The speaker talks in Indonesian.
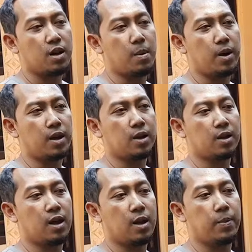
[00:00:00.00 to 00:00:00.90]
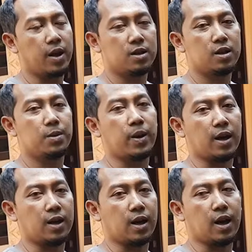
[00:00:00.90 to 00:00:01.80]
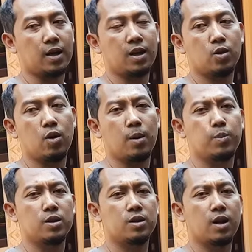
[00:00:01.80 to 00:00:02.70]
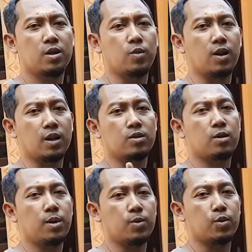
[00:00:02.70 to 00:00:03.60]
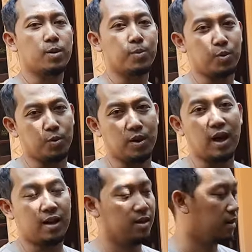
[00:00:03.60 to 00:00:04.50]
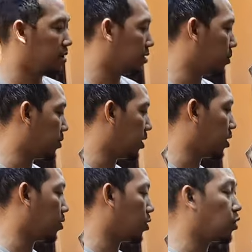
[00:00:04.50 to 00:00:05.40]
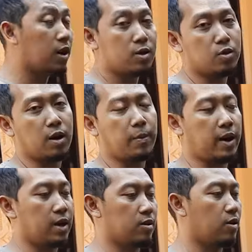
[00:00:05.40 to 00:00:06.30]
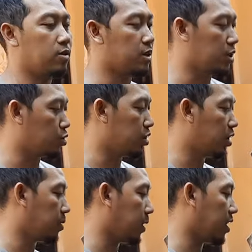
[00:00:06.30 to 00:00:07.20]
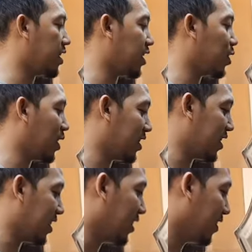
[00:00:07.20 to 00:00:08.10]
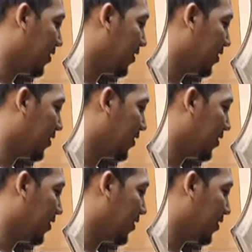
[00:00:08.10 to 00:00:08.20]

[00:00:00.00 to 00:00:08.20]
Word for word: kemarin kita beresin di bengkel kaki-kaki itu habisnya 250.000 ya seperti itu itu kan juga PR toh dihitung sendiri PR-nya itu nanti